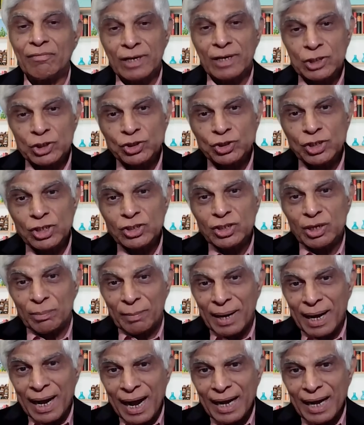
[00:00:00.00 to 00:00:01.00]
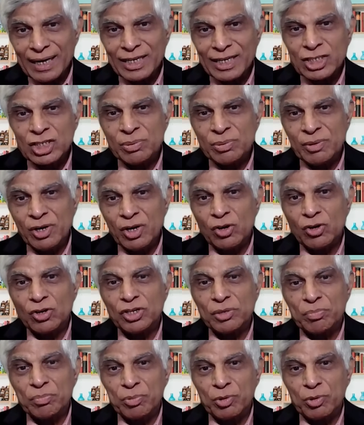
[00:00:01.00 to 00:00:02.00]
ఫస్ట్ అసలు మహాలక్ష్మిలో
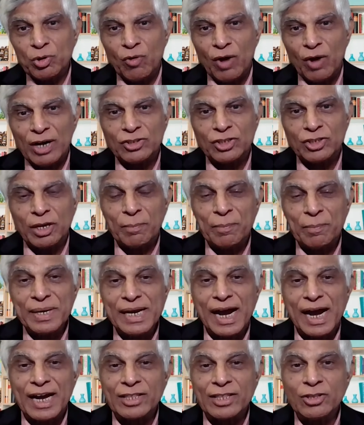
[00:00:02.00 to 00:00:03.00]
ఇప్పుడు వాళ్ళు చెప్పిన